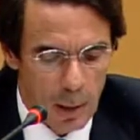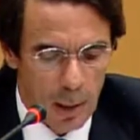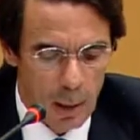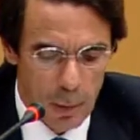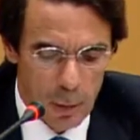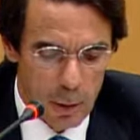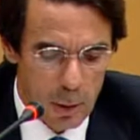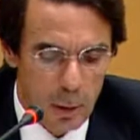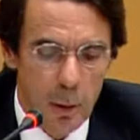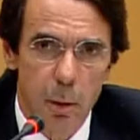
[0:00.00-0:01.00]
Carece de
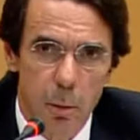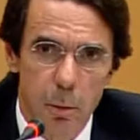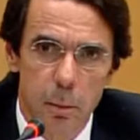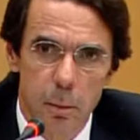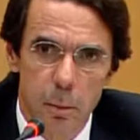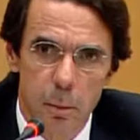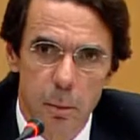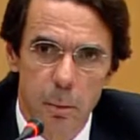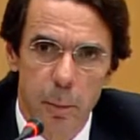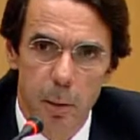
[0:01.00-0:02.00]
sentido,
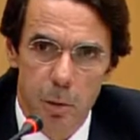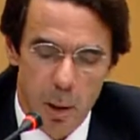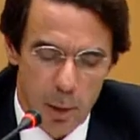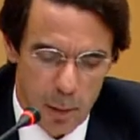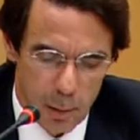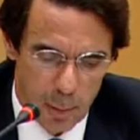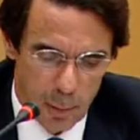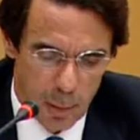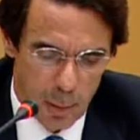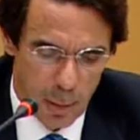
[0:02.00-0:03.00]
pero se hace.
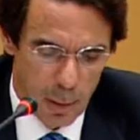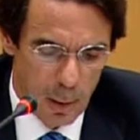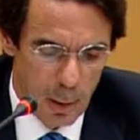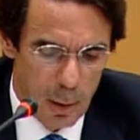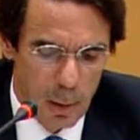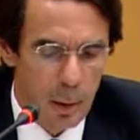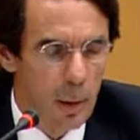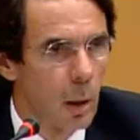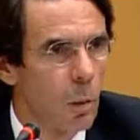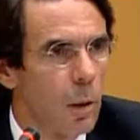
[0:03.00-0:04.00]

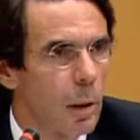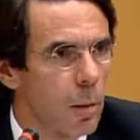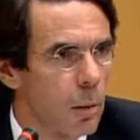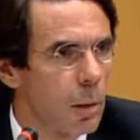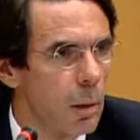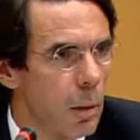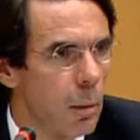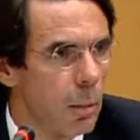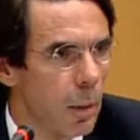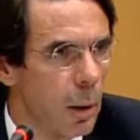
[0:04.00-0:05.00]
Y alguna razón debe
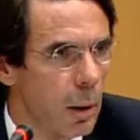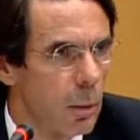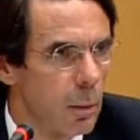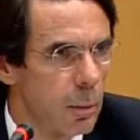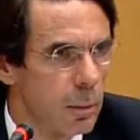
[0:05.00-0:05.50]
haber para ello.